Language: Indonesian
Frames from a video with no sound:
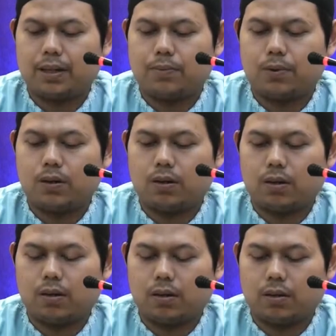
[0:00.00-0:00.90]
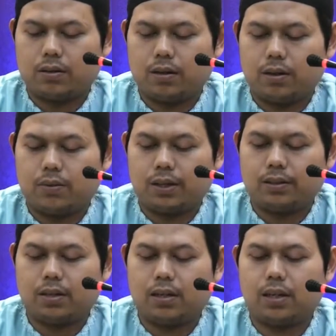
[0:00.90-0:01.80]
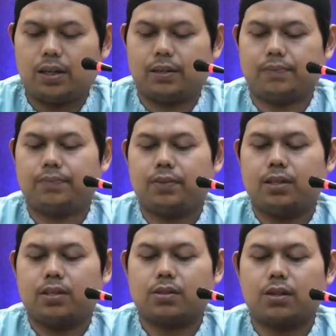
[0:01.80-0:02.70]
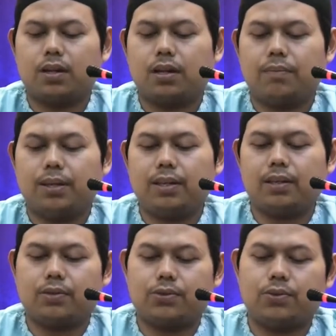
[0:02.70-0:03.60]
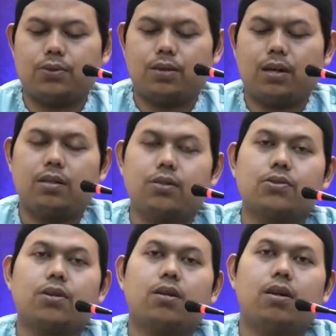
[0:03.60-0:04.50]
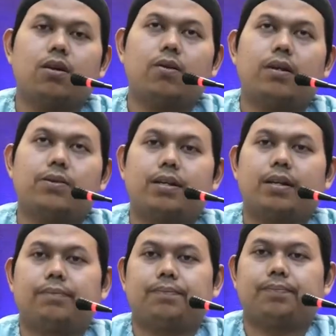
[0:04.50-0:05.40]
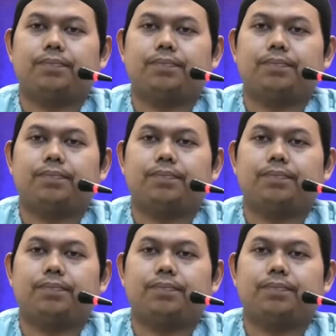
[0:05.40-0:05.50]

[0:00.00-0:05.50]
Abu Hurairah radhiyallahu an qala shalla bina Rasulullah sallallahu alaihi wasallam